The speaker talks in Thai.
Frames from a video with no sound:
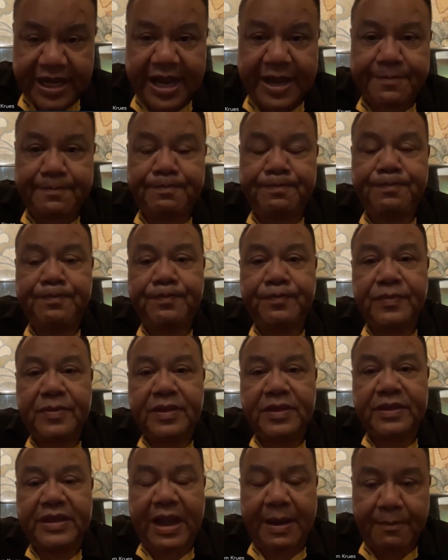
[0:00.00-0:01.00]
นะครับ
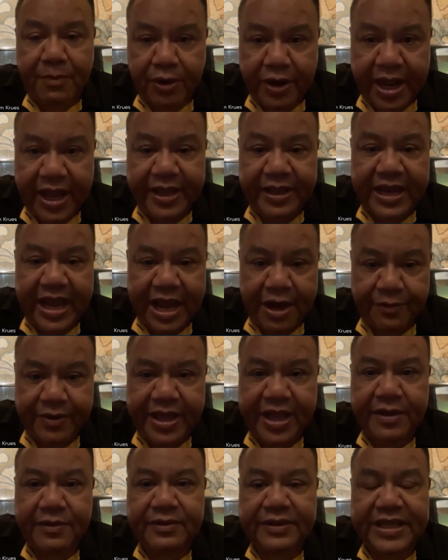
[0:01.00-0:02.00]
ทำอะไรคราว
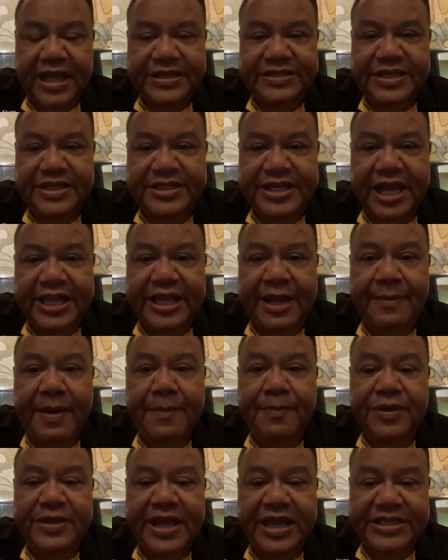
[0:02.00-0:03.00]
นี้ตัดสินใจ
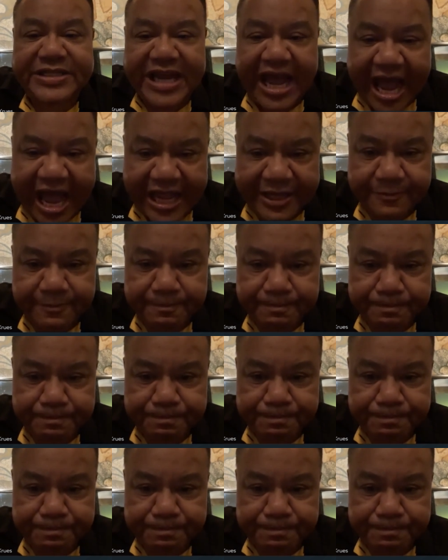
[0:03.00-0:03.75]
ทำให้ประเทศชาติ